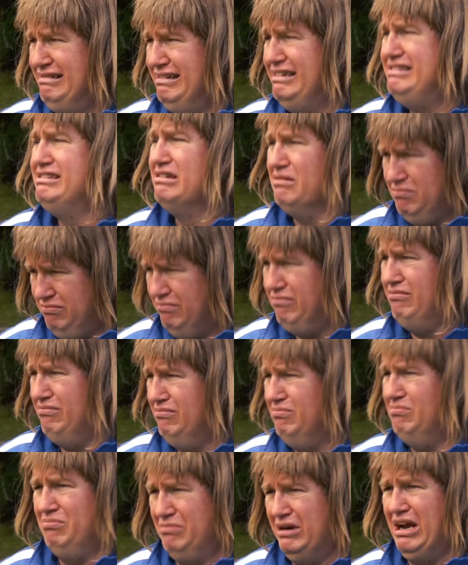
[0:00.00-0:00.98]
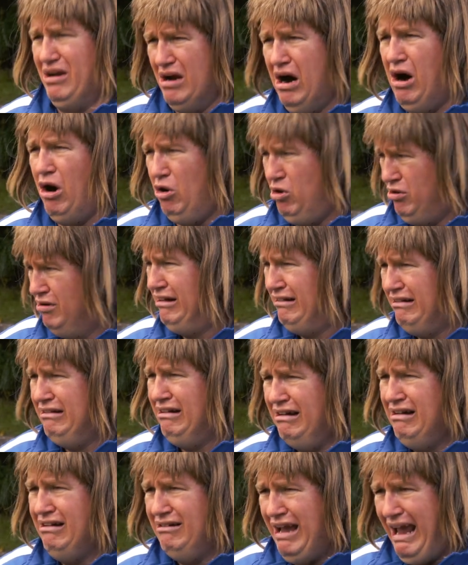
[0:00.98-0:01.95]
Ich so, mh, hm, genau,
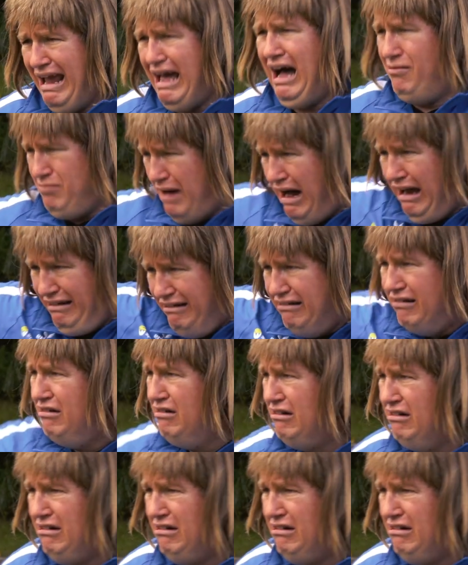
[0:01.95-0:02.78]
Hermann.